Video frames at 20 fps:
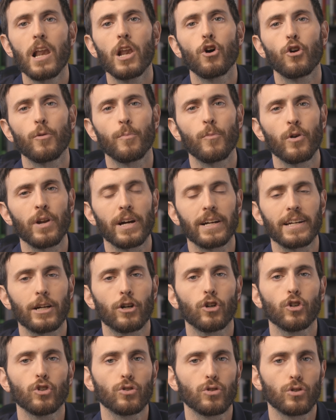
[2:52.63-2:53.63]
la hormona que
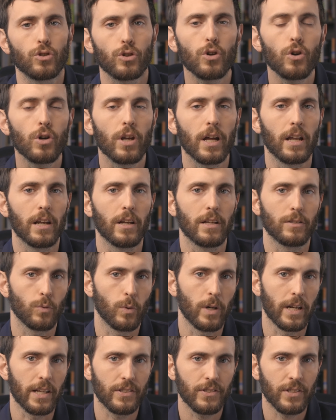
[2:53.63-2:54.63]
controla el
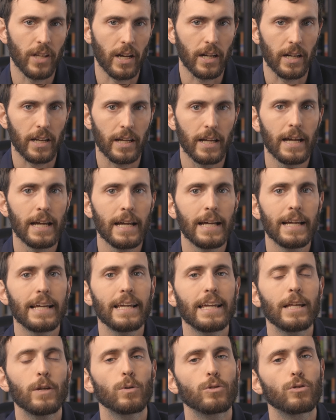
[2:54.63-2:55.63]
azúcar en sangre,
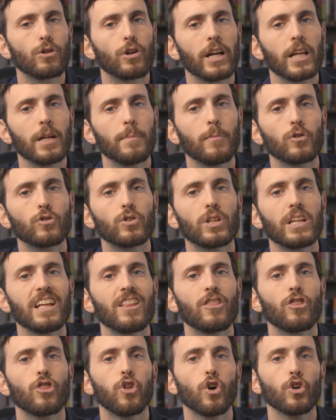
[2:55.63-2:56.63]
y nuestro organismo
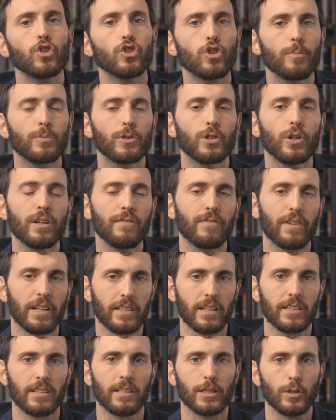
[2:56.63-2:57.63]
tiene dos opciones
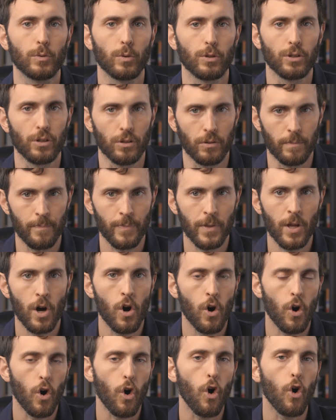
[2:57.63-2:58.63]
frente a esta situación
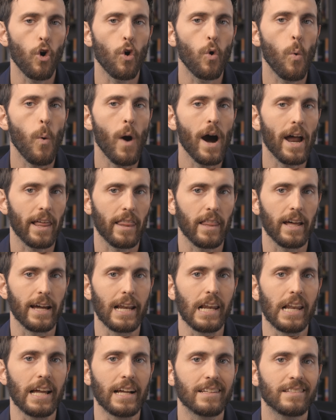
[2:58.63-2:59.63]
o guarda
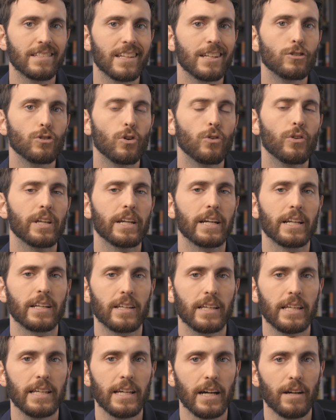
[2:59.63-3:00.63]
el exceso de
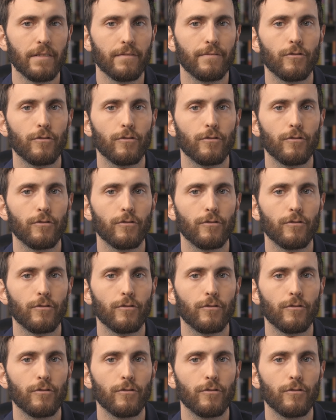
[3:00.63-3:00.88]
energía en